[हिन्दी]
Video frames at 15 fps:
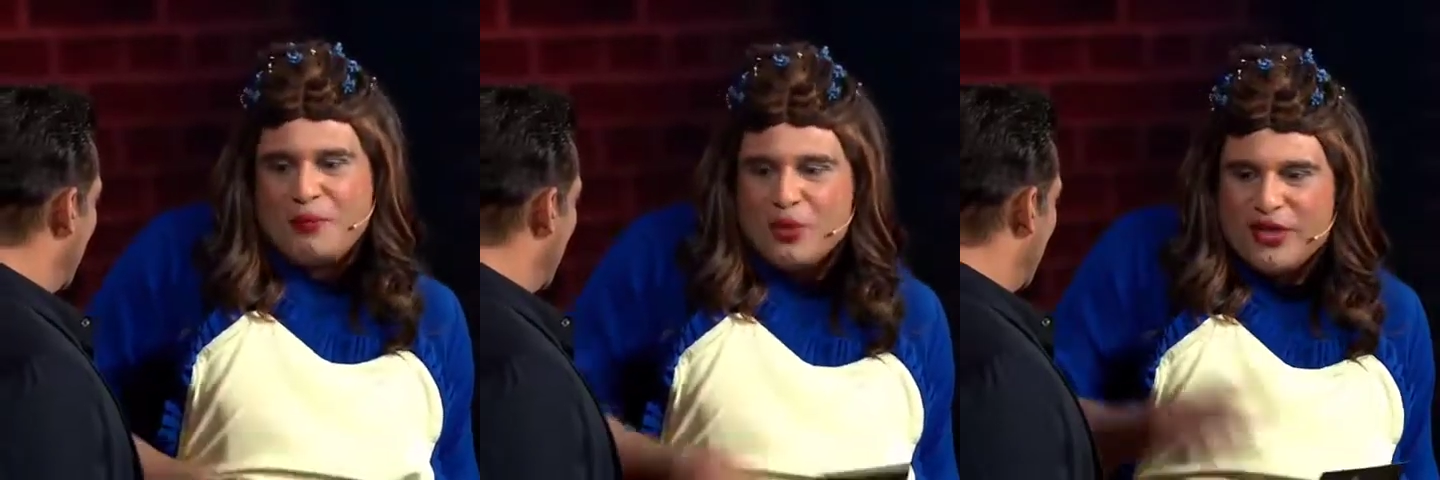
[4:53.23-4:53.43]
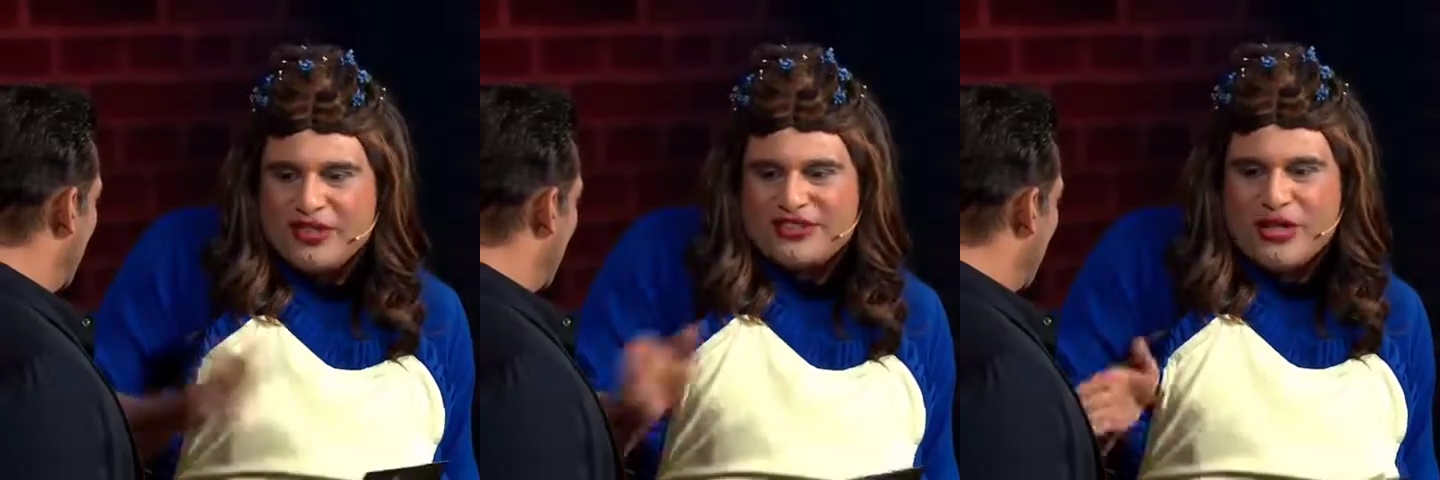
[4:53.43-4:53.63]

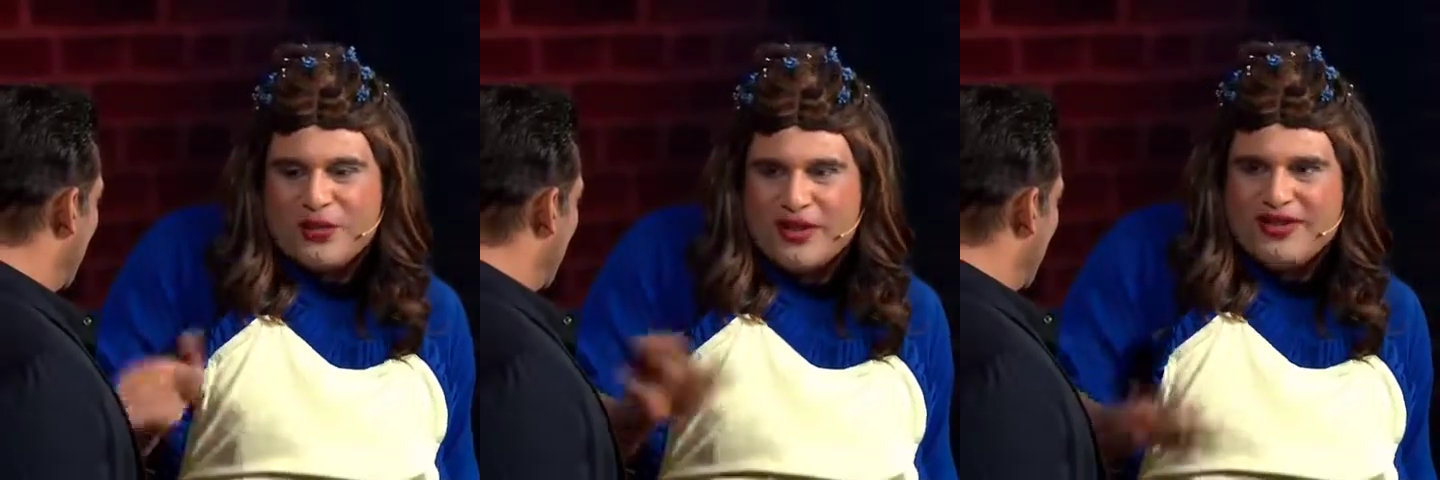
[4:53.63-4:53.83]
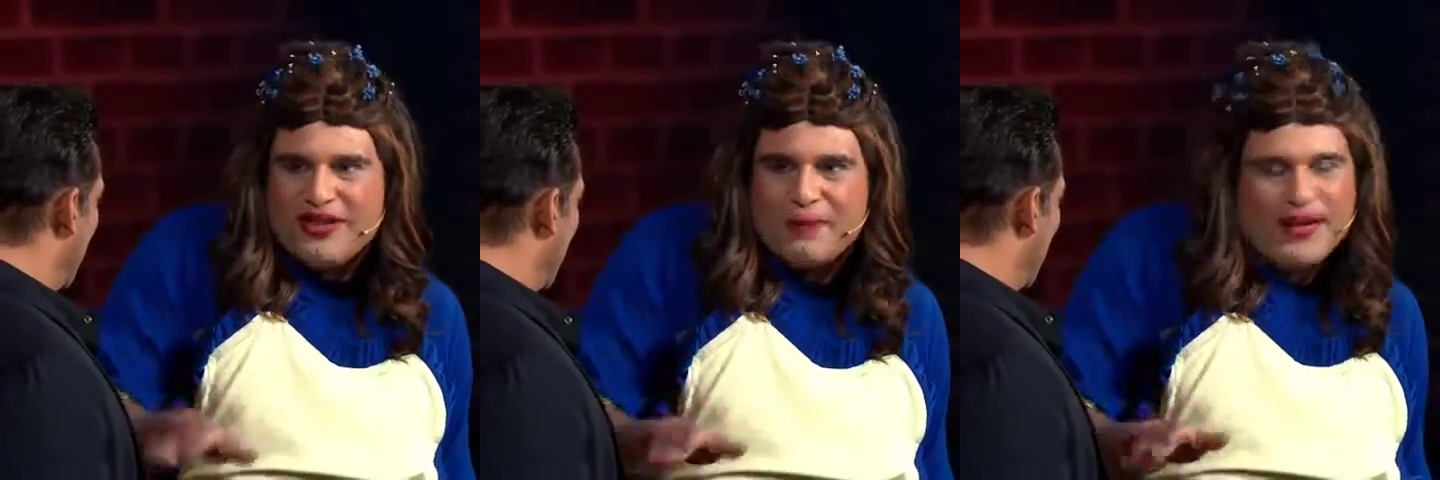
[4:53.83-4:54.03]
फिर पुलिस
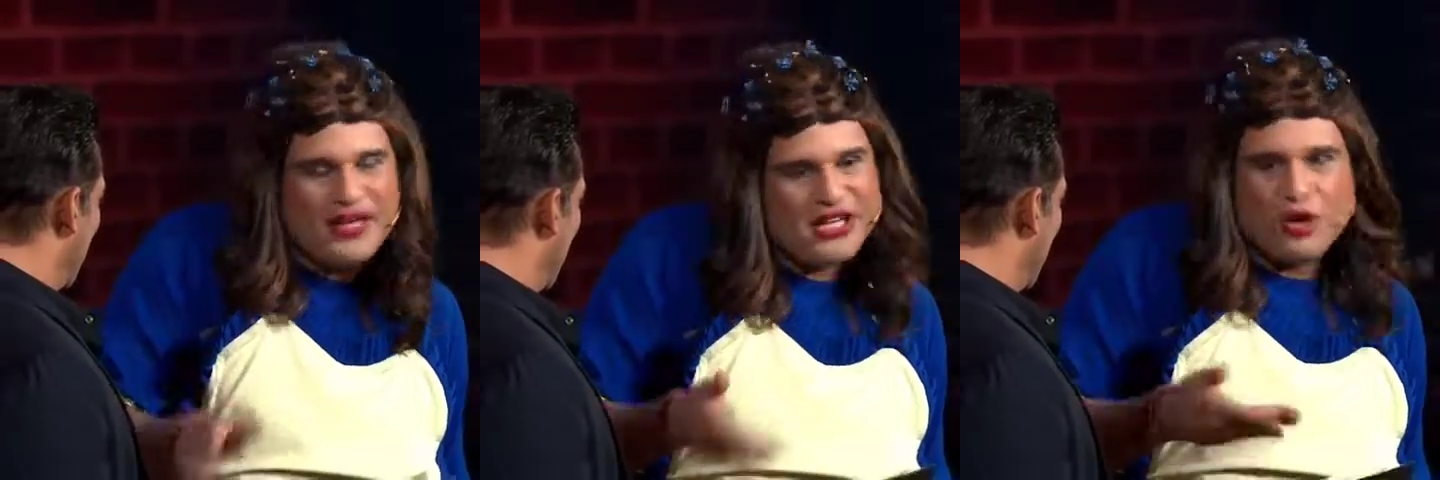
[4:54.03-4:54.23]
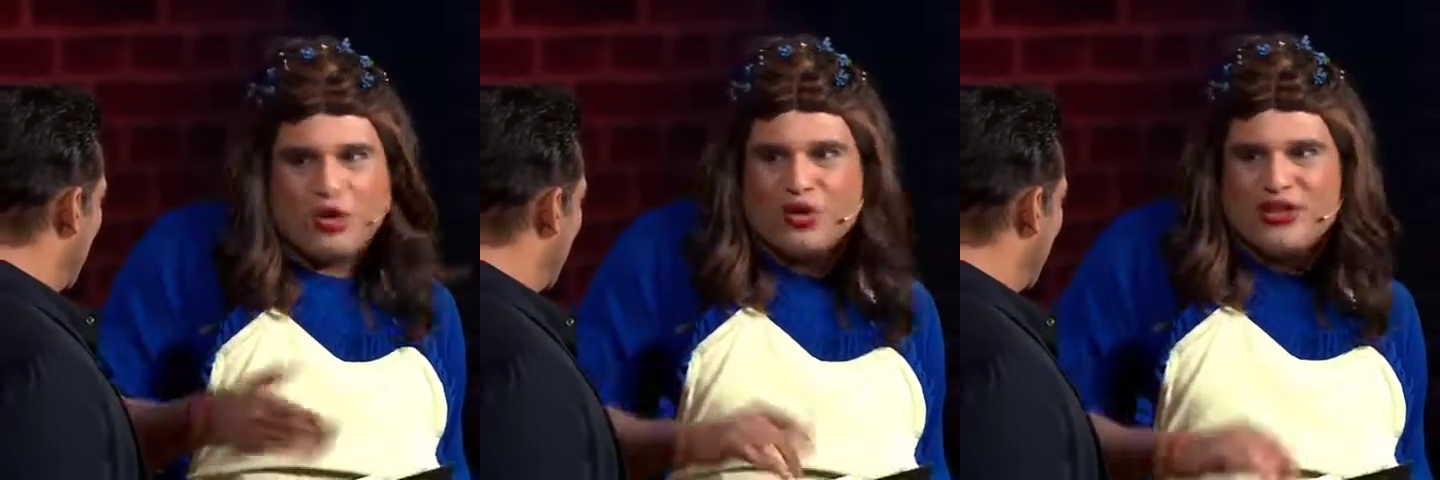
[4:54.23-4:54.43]
की वर्दी
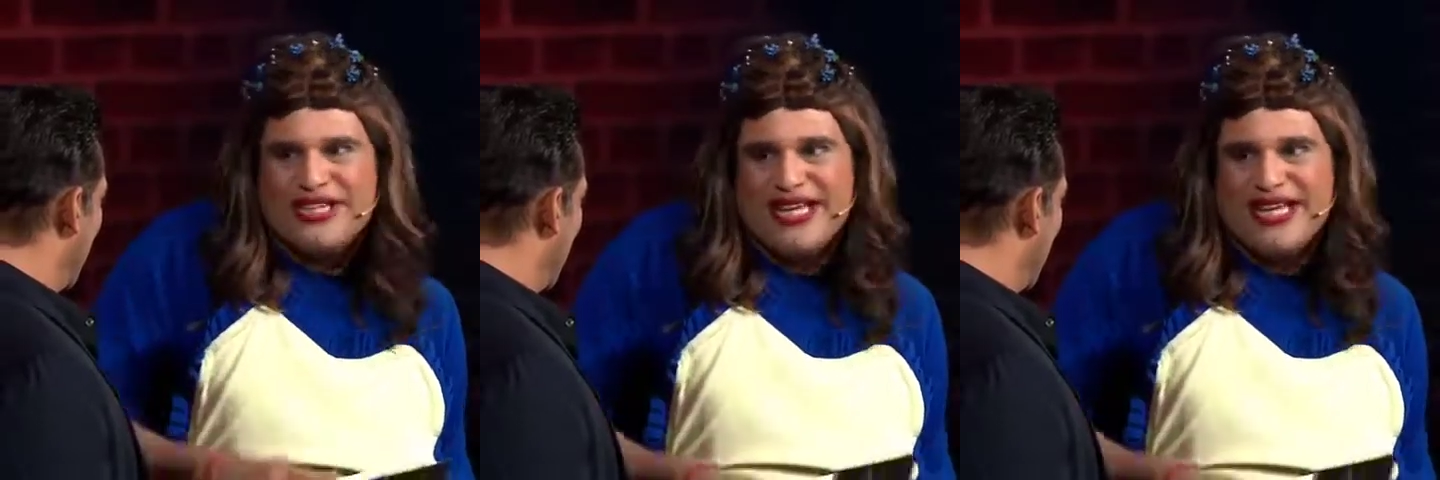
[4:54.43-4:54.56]
पहन के खुद